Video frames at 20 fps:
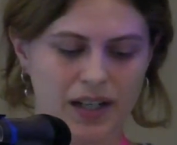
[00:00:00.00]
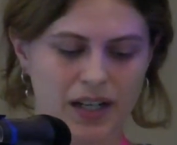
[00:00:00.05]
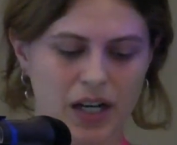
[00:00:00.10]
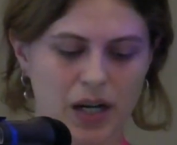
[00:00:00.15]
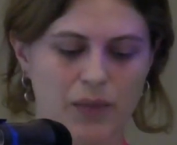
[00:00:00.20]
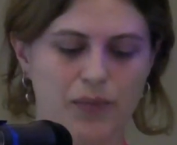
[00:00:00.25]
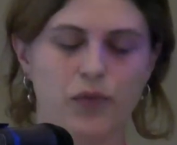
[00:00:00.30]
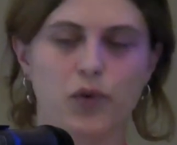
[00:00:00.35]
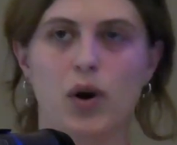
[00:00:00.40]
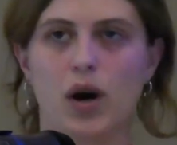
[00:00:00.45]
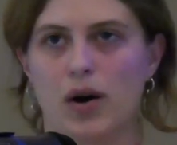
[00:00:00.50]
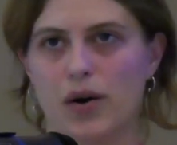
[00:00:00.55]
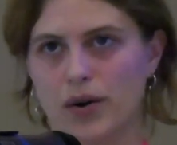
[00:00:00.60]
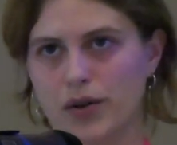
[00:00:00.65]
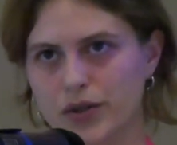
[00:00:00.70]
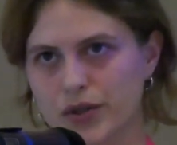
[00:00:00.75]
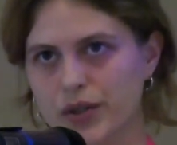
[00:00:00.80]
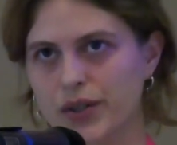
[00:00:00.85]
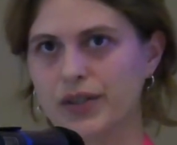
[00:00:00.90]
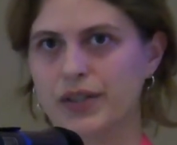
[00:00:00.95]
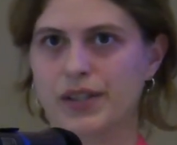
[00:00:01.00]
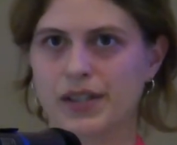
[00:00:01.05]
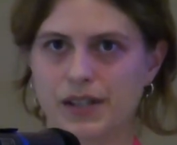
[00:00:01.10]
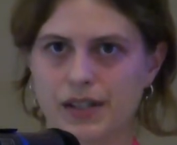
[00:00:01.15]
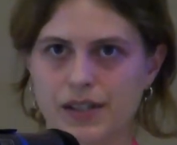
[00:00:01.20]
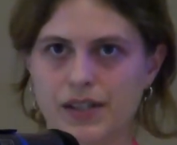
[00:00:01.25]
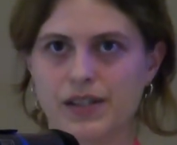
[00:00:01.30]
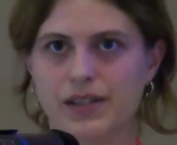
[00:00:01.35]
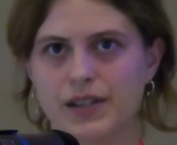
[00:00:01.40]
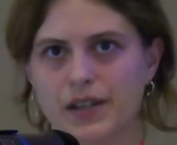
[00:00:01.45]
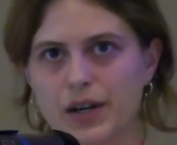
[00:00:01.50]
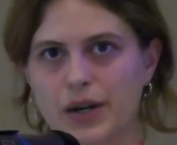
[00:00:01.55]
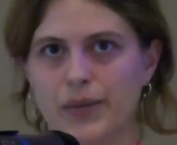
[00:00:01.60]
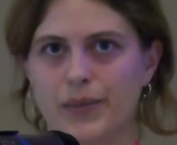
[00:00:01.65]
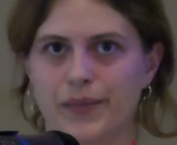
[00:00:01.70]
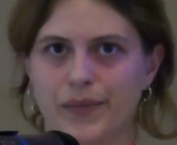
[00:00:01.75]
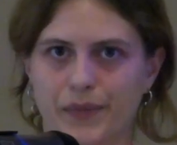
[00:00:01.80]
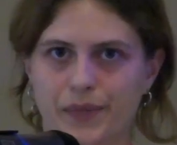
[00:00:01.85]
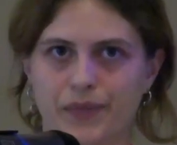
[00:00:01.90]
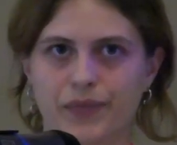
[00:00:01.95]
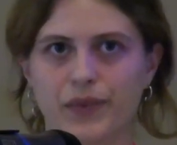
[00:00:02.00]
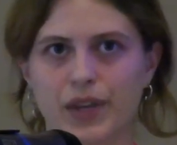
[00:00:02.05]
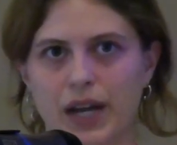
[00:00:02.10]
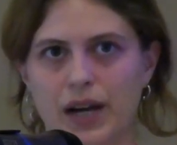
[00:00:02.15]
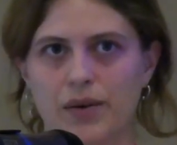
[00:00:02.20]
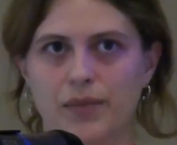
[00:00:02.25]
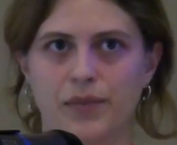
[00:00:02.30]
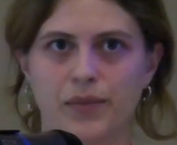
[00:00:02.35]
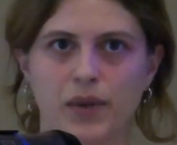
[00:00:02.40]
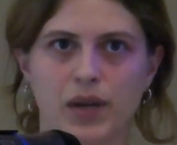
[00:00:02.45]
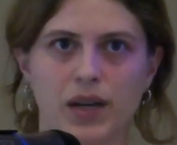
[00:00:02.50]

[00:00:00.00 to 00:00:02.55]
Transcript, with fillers: ähm, wo auch schon dieses, ähm, ja,